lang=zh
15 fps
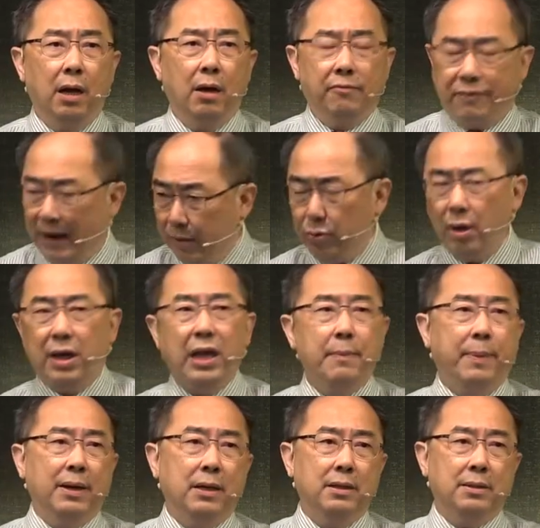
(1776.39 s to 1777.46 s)
法院可以
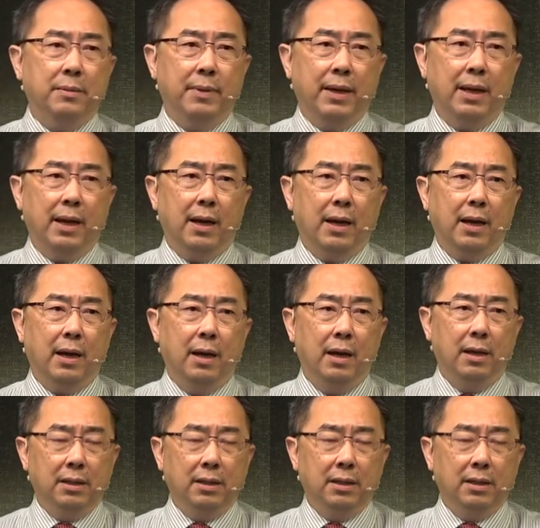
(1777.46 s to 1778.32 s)
把你怎么样啊？